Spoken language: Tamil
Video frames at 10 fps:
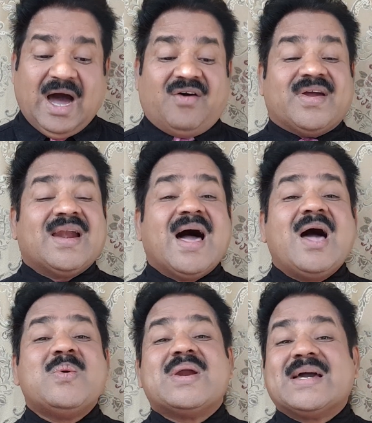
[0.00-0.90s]

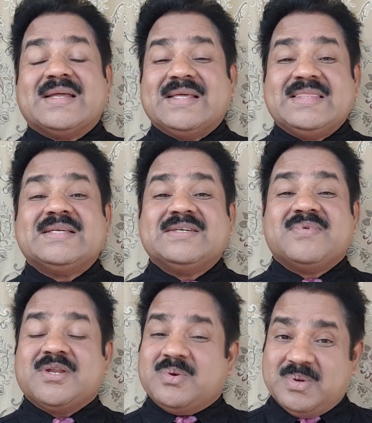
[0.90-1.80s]
அவைகளால் உங்களுக்கு நித்திய
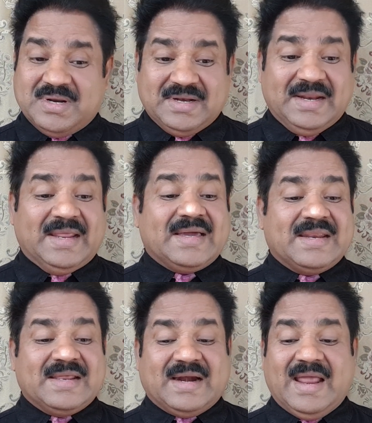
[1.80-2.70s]
ஜீவன் என்று
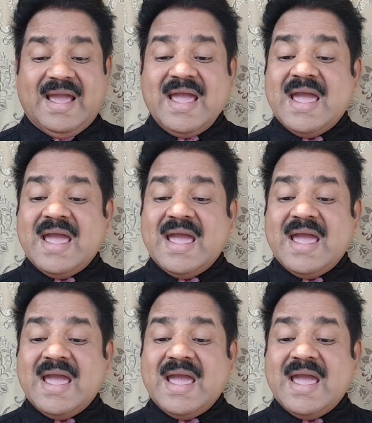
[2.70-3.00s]
நினைக்கிறீர்களே